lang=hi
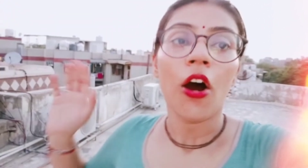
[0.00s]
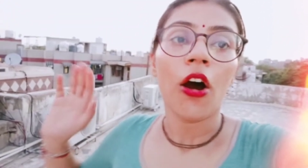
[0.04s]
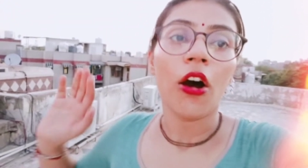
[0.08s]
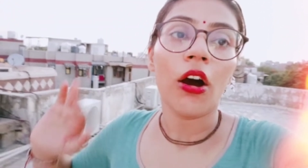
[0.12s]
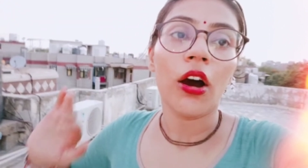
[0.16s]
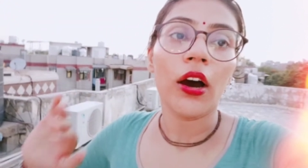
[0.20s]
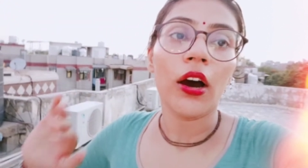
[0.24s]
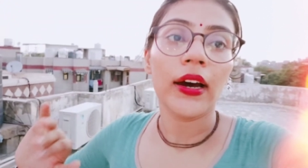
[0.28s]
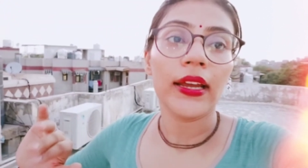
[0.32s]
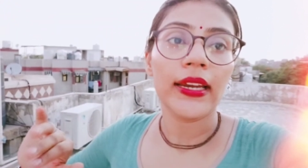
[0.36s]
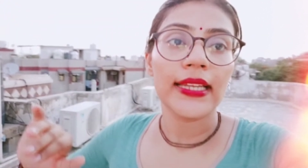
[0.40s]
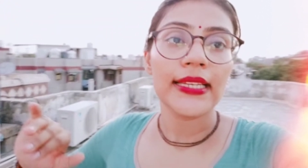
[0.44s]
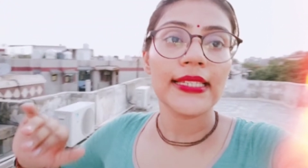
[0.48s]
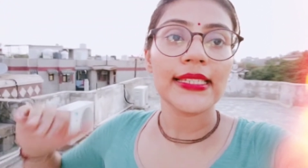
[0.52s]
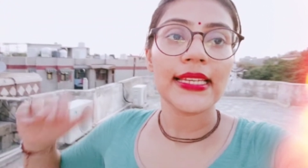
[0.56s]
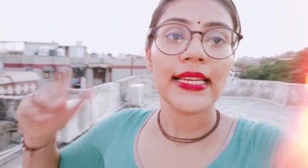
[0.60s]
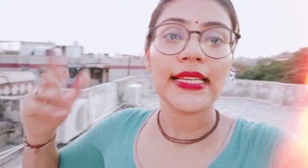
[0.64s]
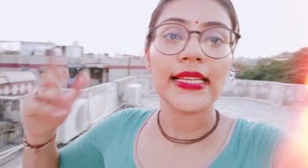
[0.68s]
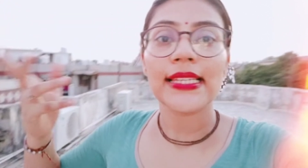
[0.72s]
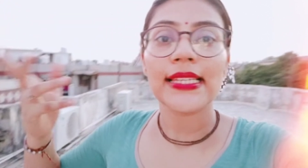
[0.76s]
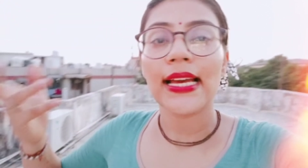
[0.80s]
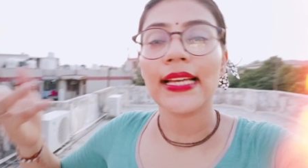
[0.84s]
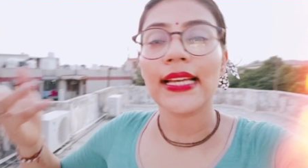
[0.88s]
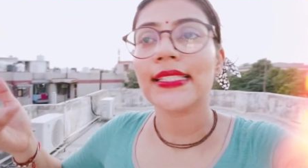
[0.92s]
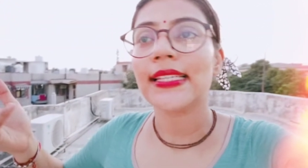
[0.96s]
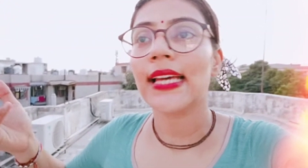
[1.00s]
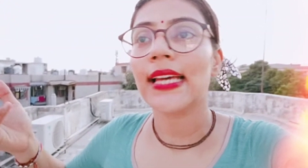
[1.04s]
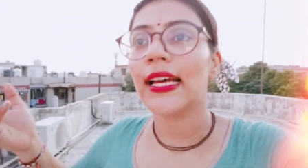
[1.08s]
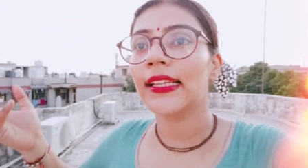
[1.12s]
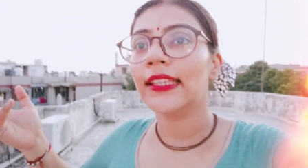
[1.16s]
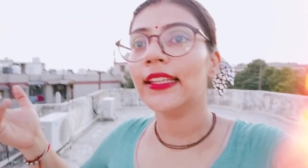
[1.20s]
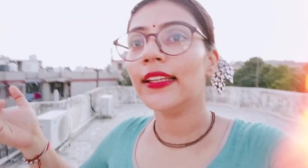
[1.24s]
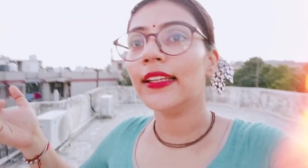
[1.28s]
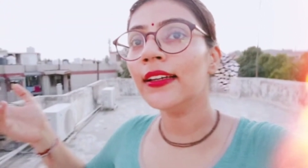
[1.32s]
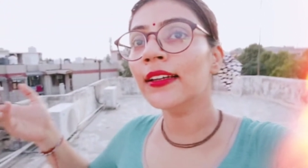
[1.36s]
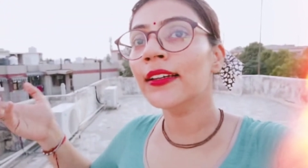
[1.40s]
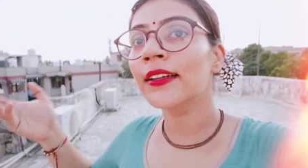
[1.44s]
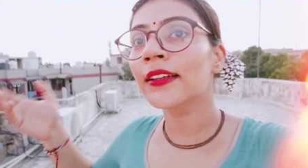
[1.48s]
और इसके साथ साथ
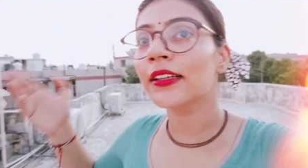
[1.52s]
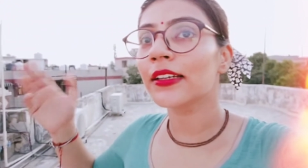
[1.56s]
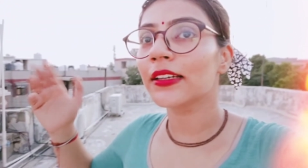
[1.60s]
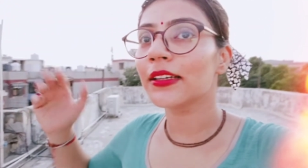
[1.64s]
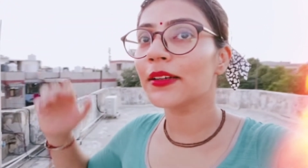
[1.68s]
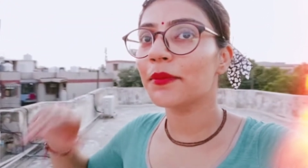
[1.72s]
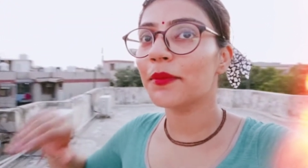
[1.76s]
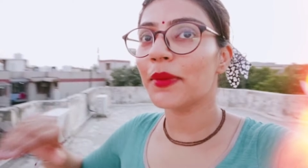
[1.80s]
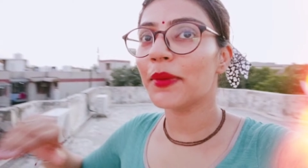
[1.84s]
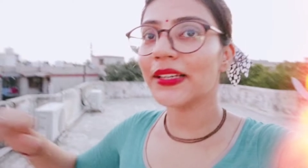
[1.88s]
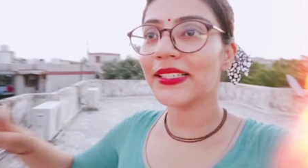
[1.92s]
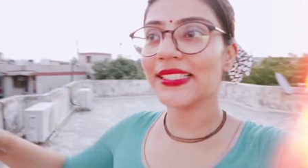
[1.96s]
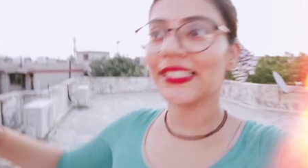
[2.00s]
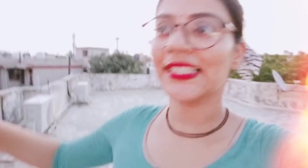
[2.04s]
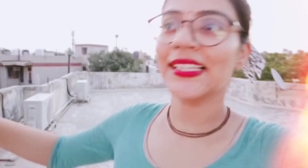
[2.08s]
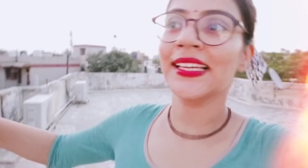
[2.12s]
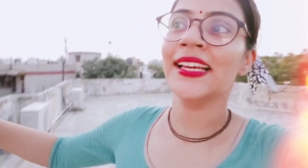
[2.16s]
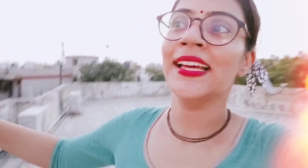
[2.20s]
बस